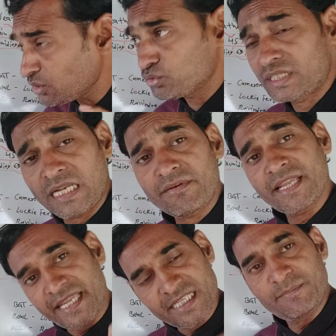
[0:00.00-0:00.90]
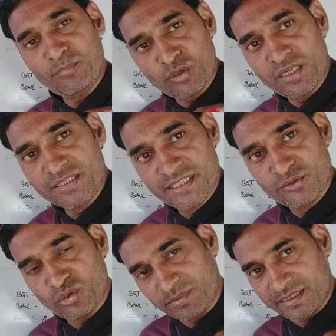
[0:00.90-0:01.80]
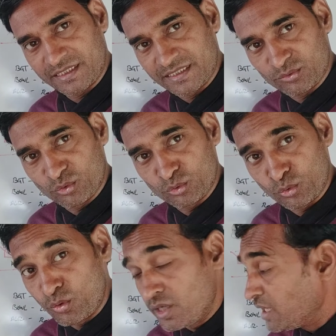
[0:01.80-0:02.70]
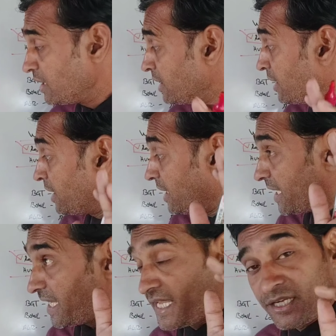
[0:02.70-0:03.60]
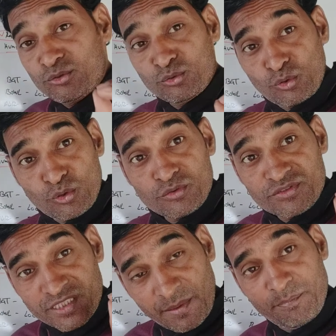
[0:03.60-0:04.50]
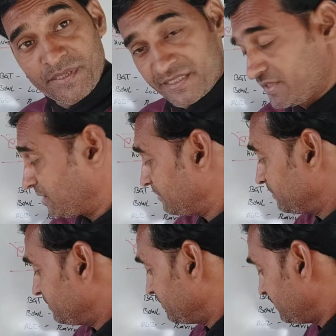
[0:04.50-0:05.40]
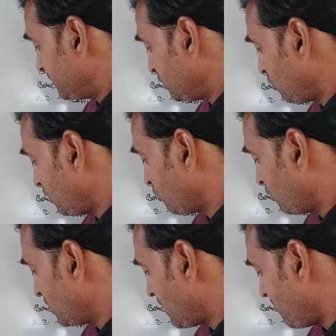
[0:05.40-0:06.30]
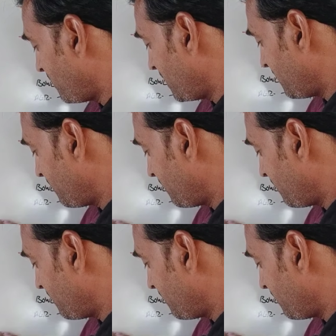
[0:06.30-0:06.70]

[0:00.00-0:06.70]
उसके अलावा एक इम्पोर्टेंट चीज़ और बता देता हूँ दोस्तों 126 जो इसको यहाँ पे